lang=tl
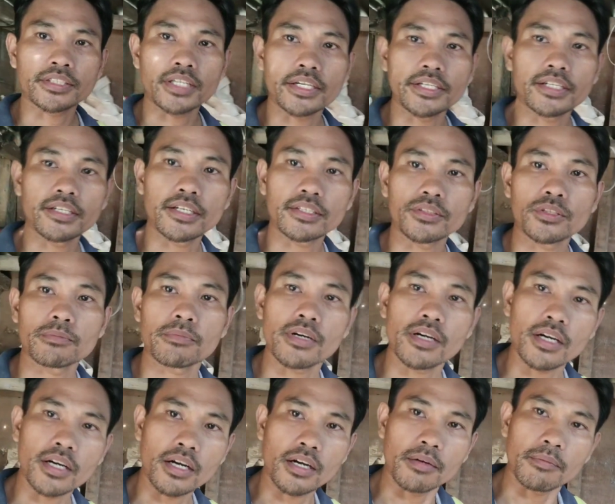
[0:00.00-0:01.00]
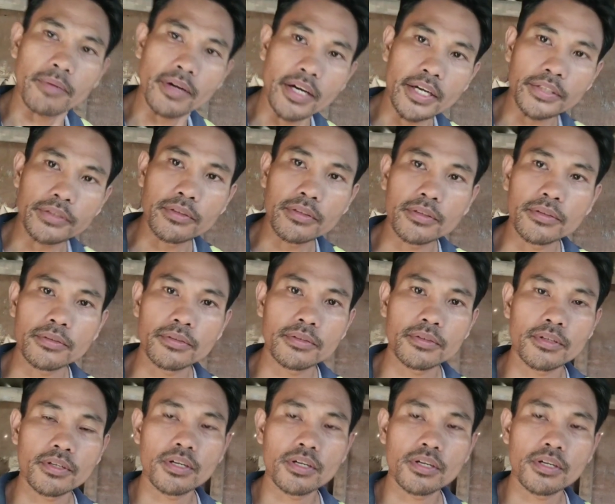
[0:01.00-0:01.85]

channel na to mga, mga idol no.